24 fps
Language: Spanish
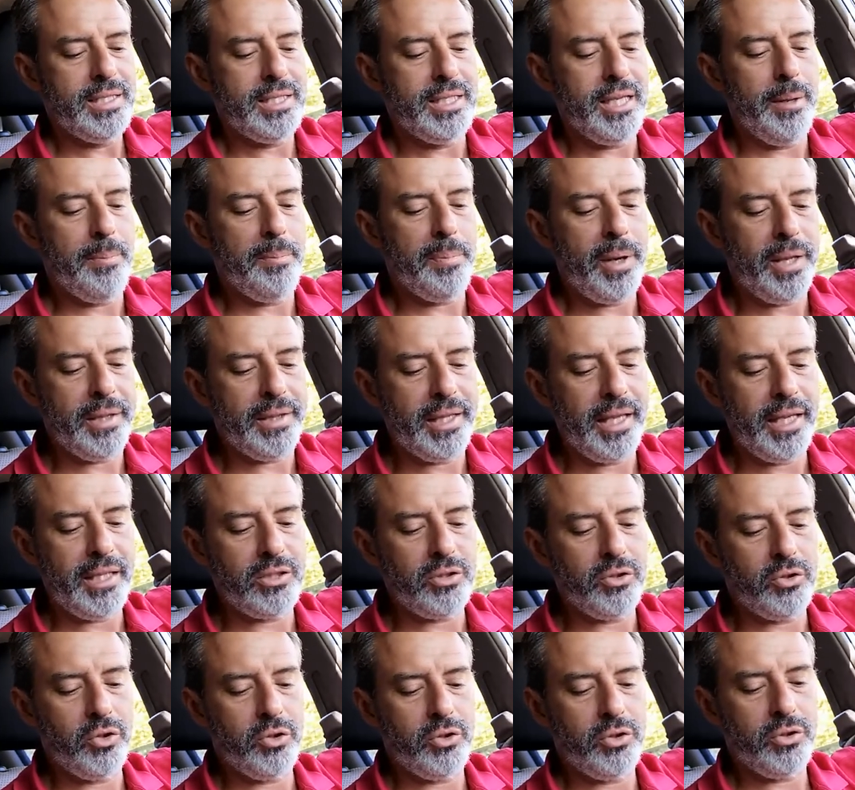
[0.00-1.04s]
sin
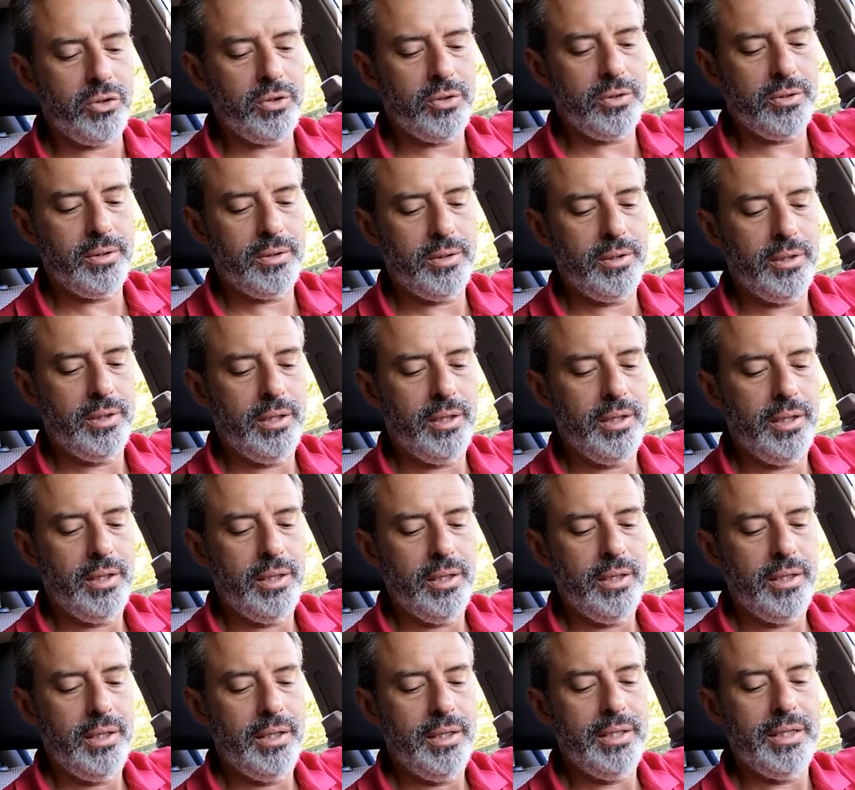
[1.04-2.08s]
pretextos
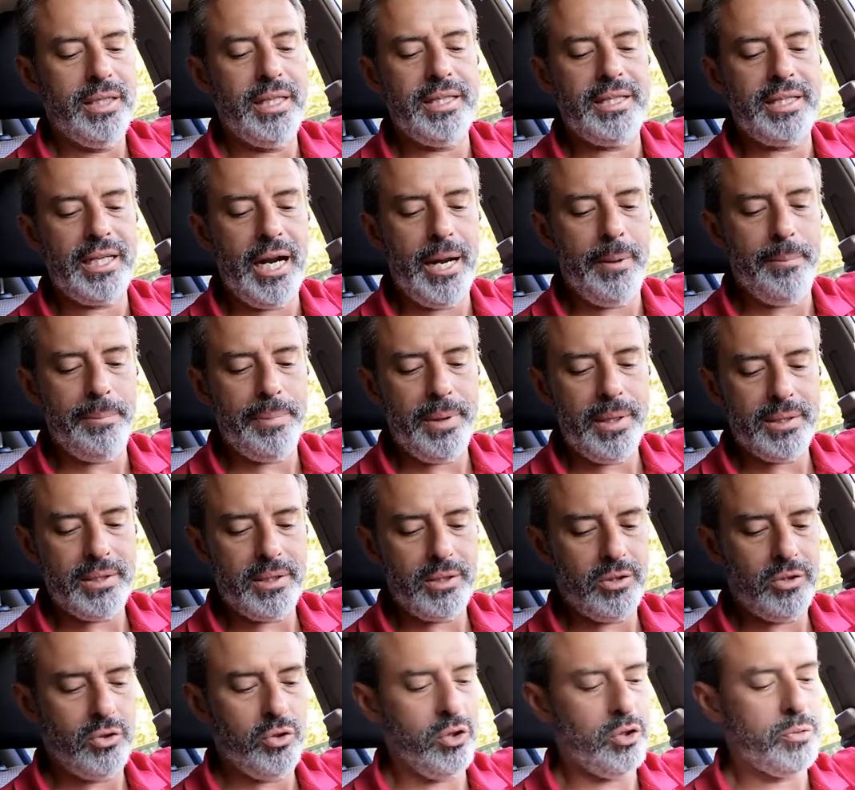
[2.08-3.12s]
ni
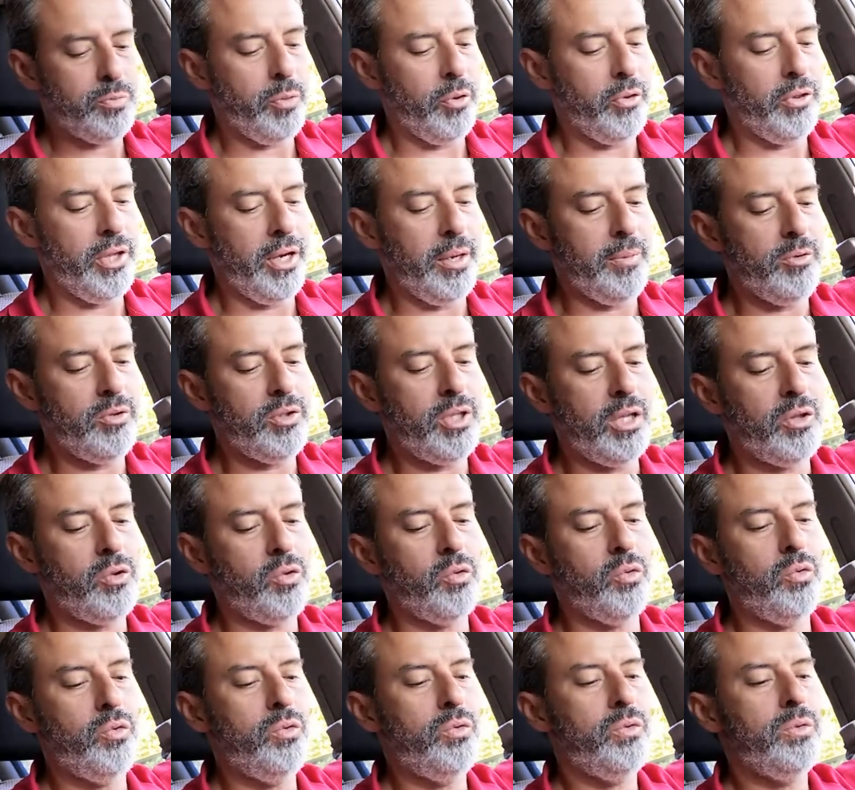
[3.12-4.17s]
trampas, nos pondremos a
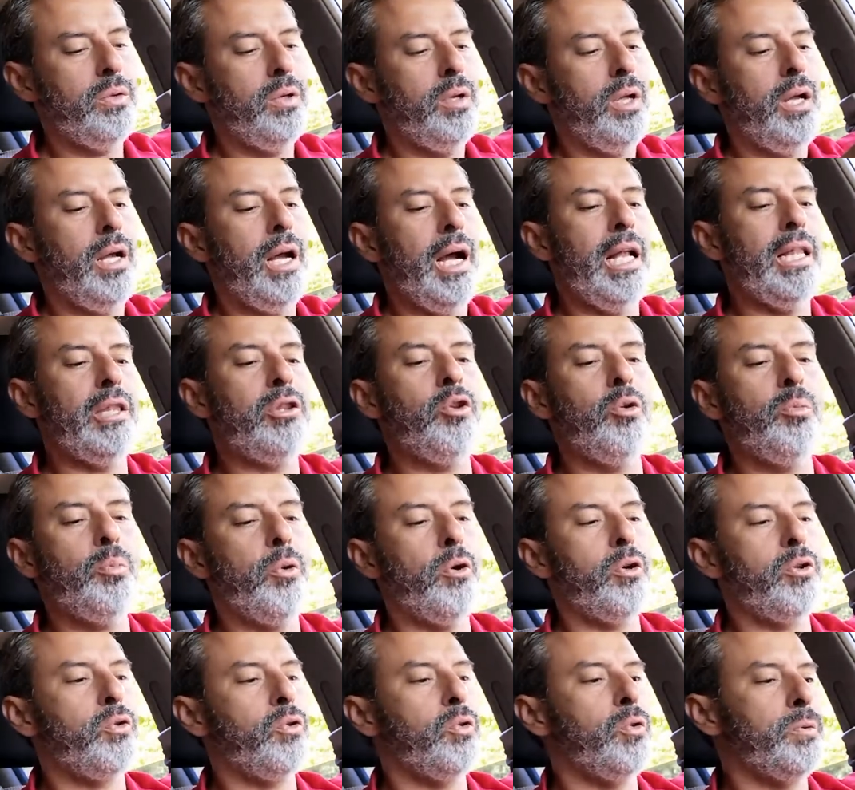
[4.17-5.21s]
tú, al tú
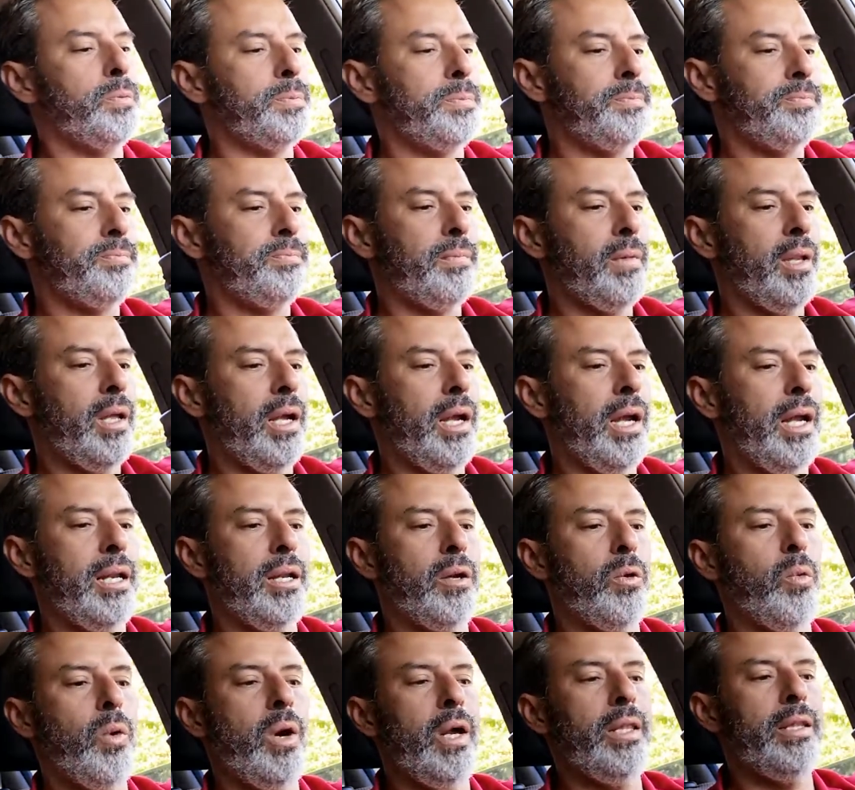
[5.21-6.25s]
por tú,
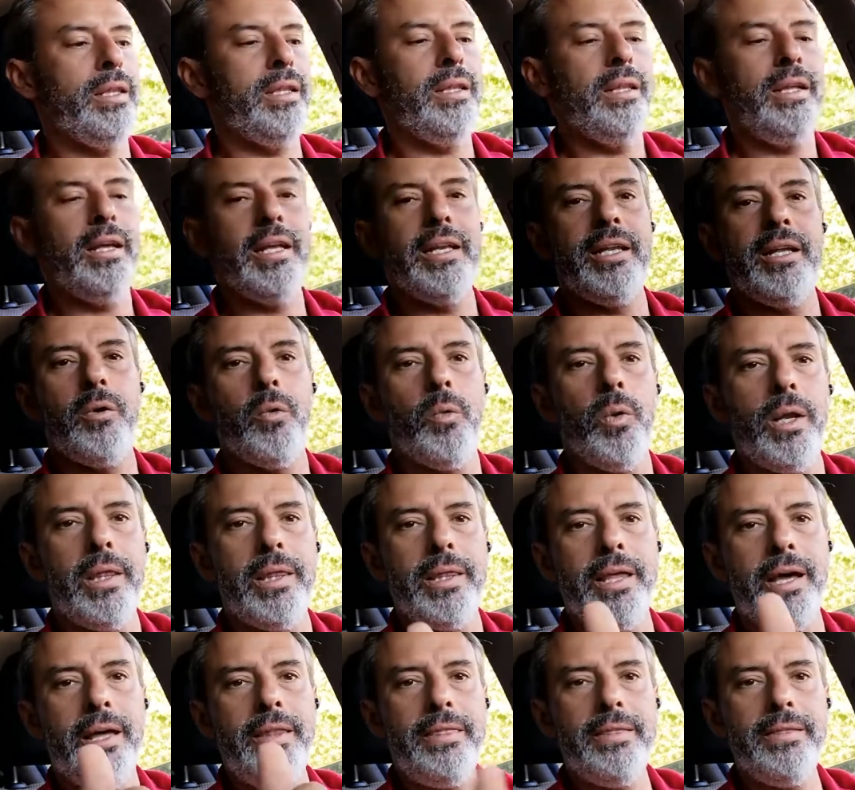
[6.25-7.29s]
al igual, en
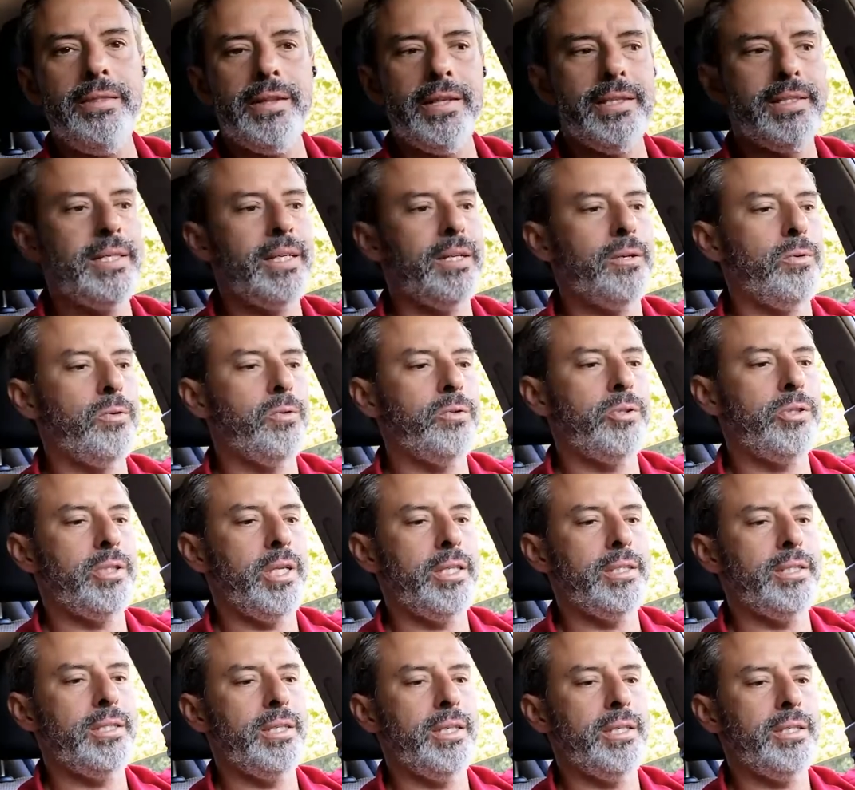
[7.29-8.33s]
igualdad de
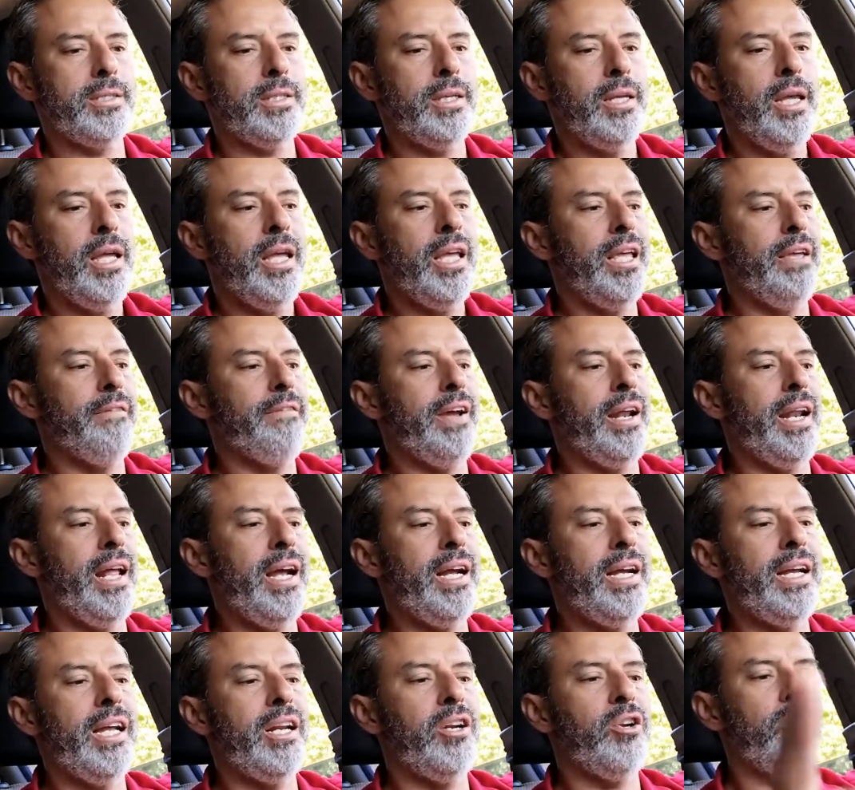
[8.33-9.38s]
circunstancias, y
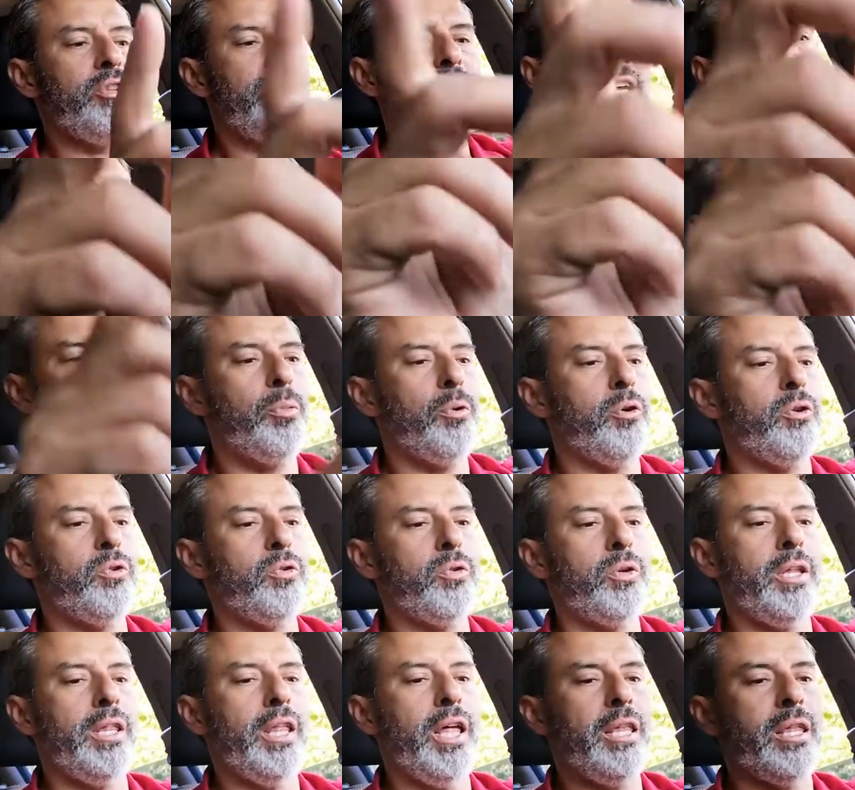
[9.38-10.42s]
verán que no tienen
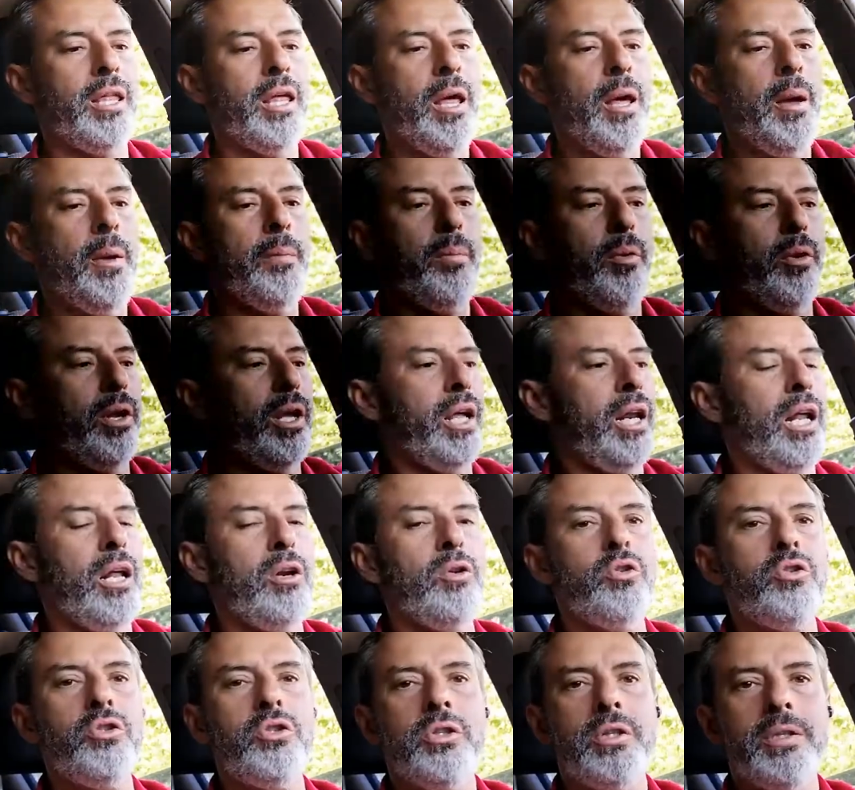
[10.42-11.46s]
oportunidad, porque
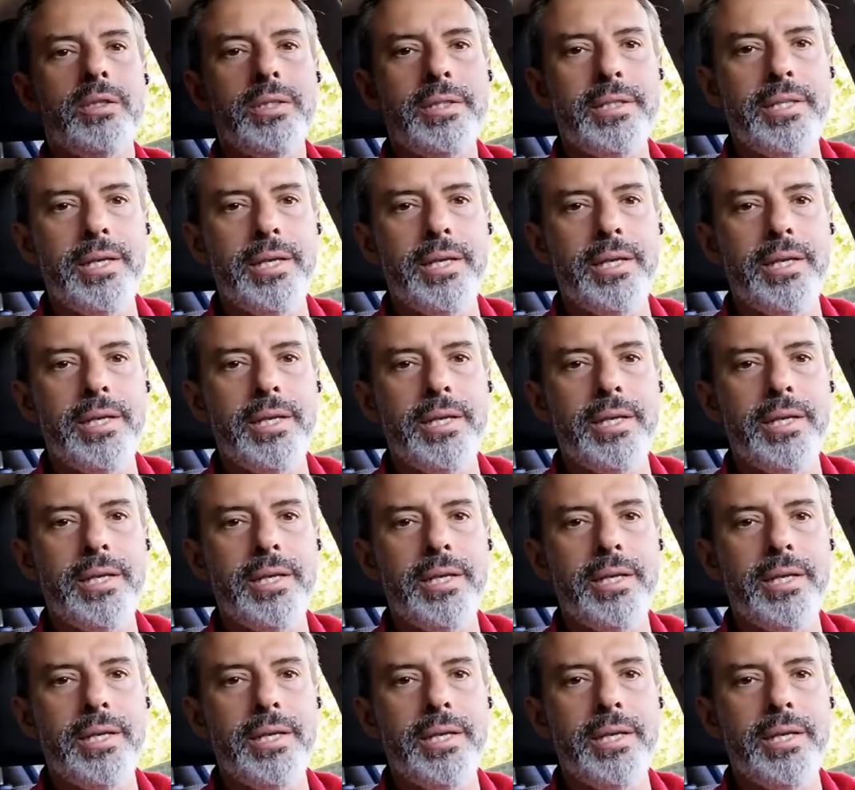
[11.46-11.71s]
la luz